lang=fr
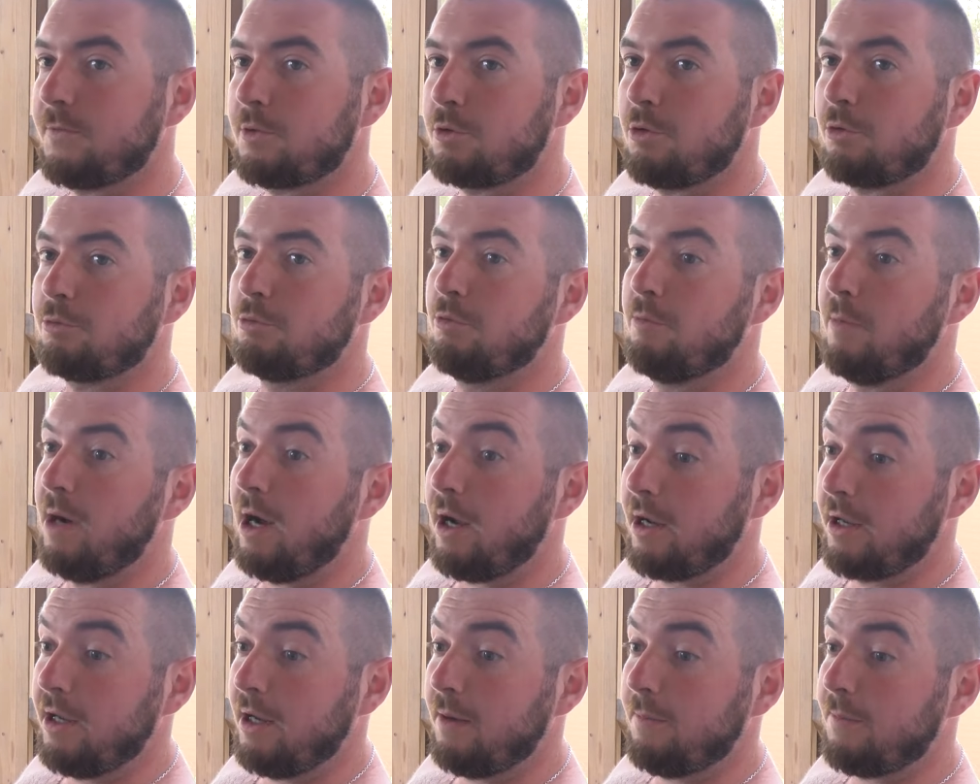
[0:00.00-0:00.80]
Surtout
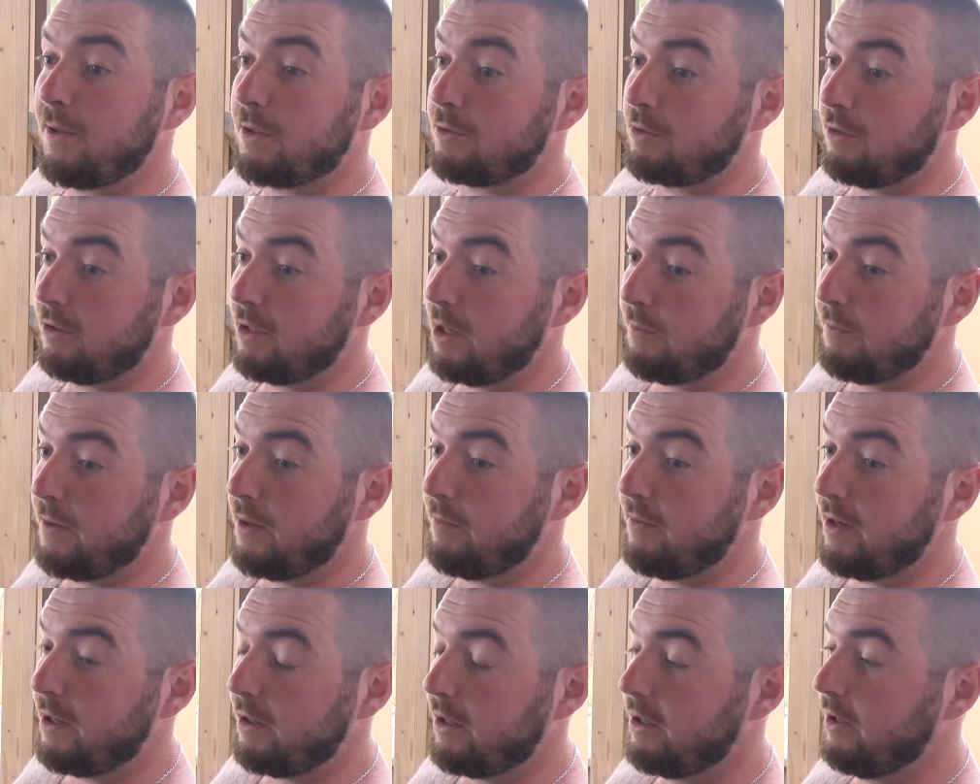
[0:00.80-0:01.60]
marquer parce qu'on n'a
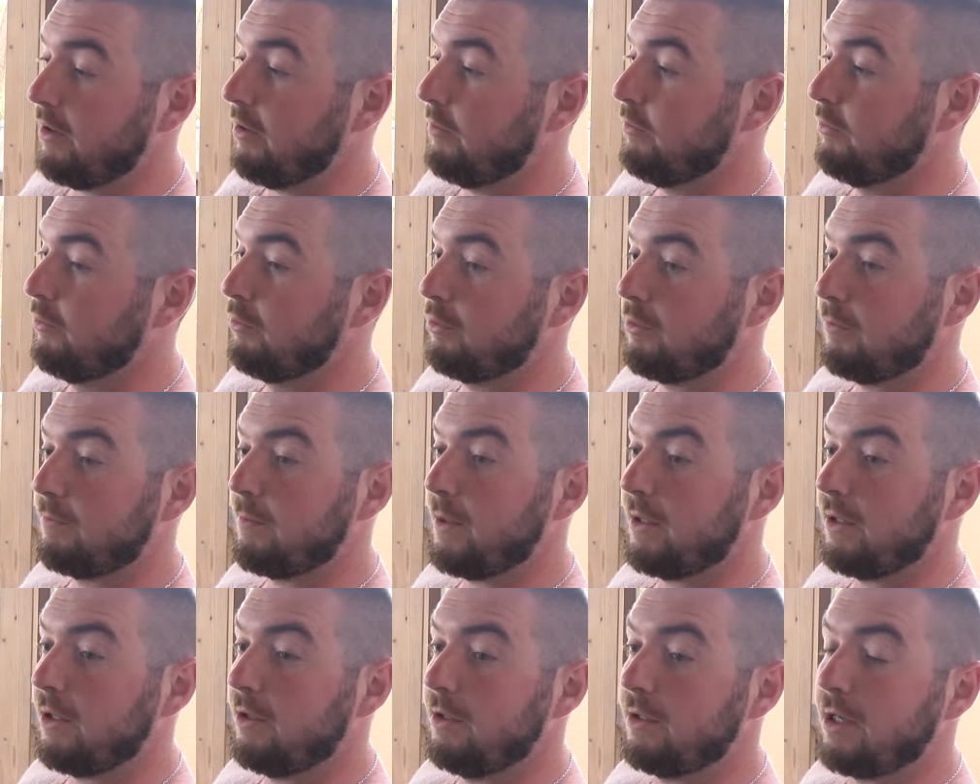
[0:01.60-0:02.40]
pas marqué un but
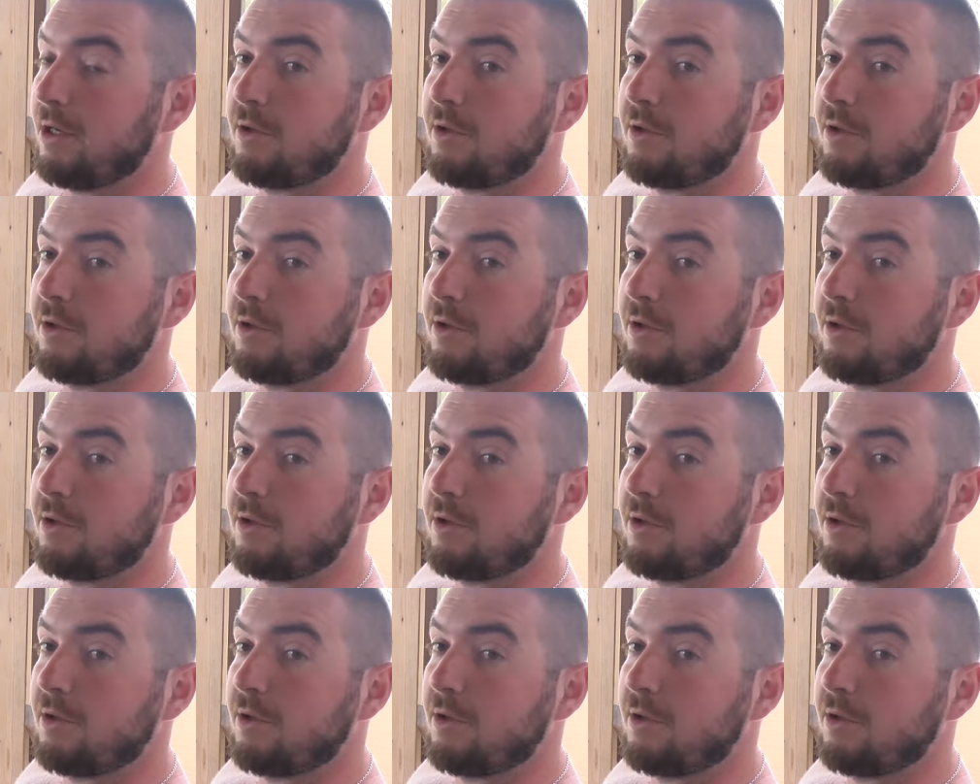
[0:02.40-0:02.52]
pendant une